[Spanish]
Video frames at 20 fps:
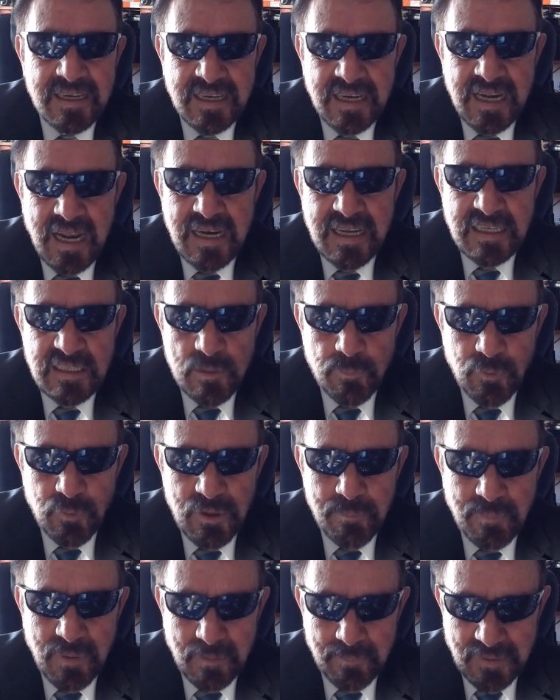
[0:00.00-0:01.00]
reales que se
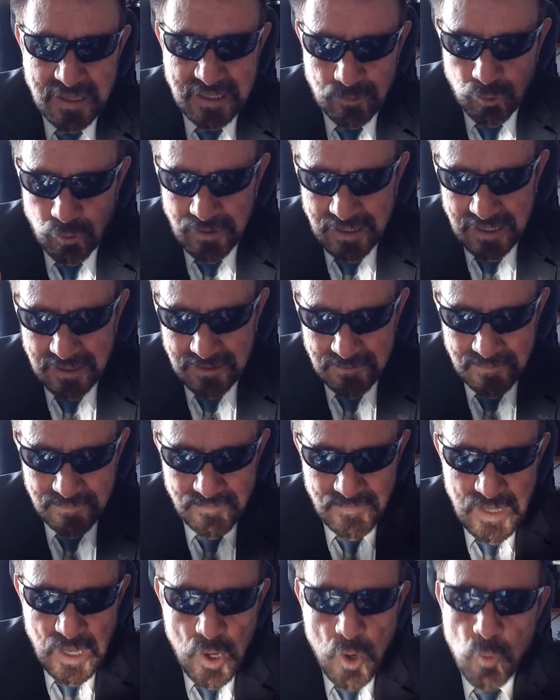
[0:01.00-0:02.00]
pueden palpar, tocar,
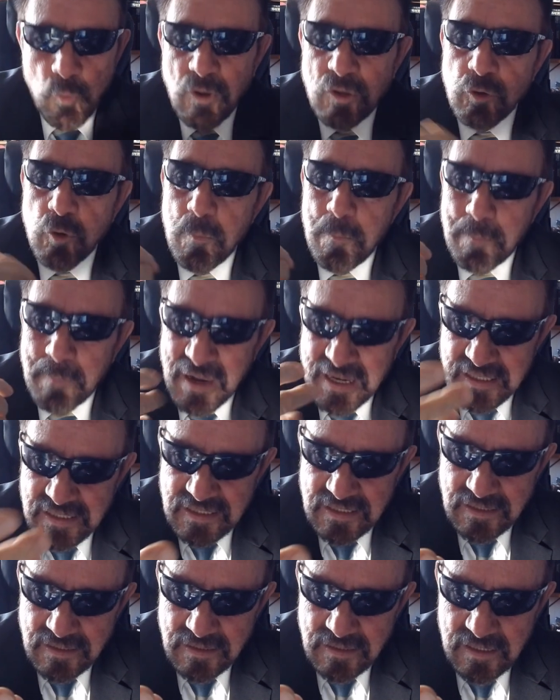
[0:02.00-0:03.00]
cuando un
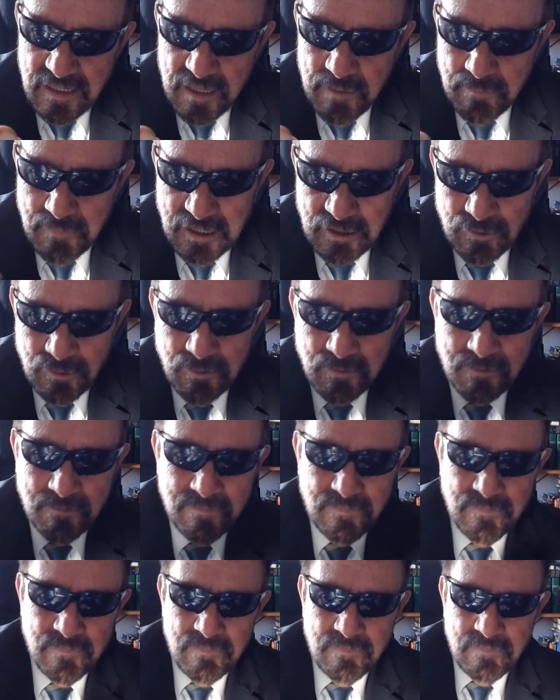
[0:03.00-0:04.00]
país invasor,
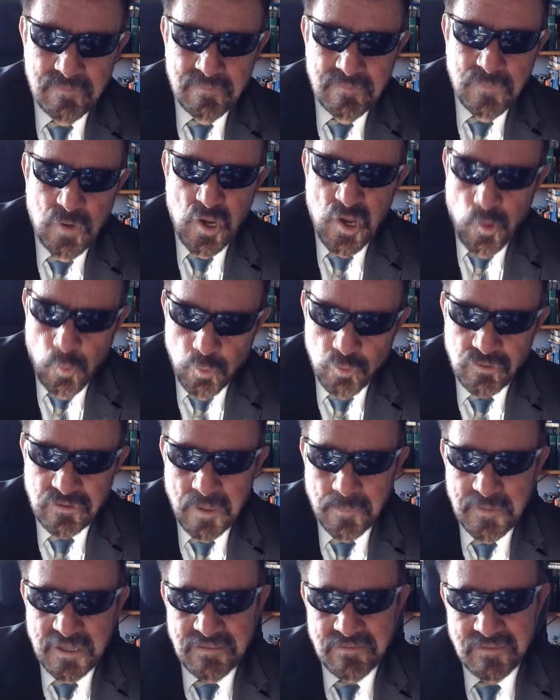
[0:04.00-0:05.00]

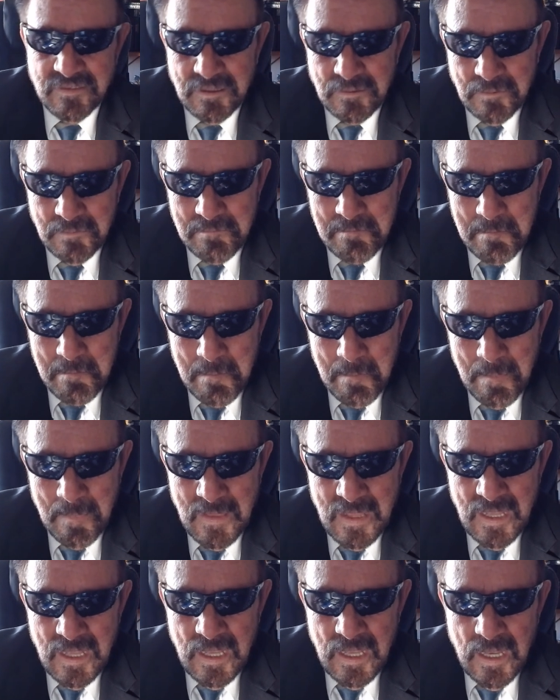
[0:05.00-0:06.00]
injustamente, ¿no?
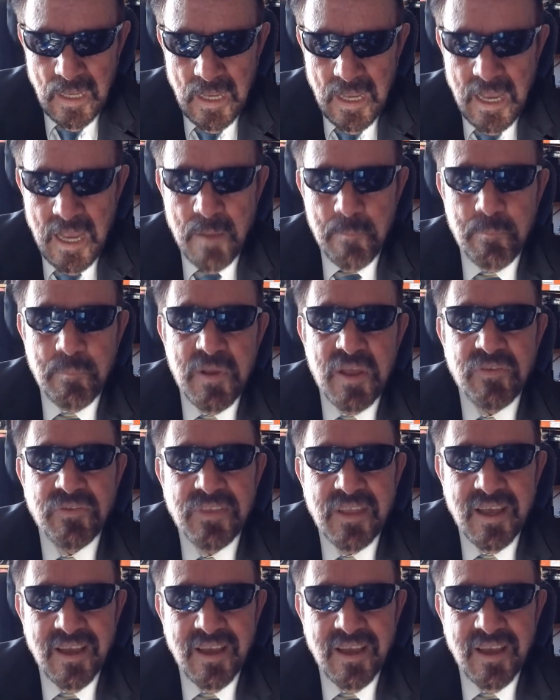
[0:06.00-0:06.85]
Empieza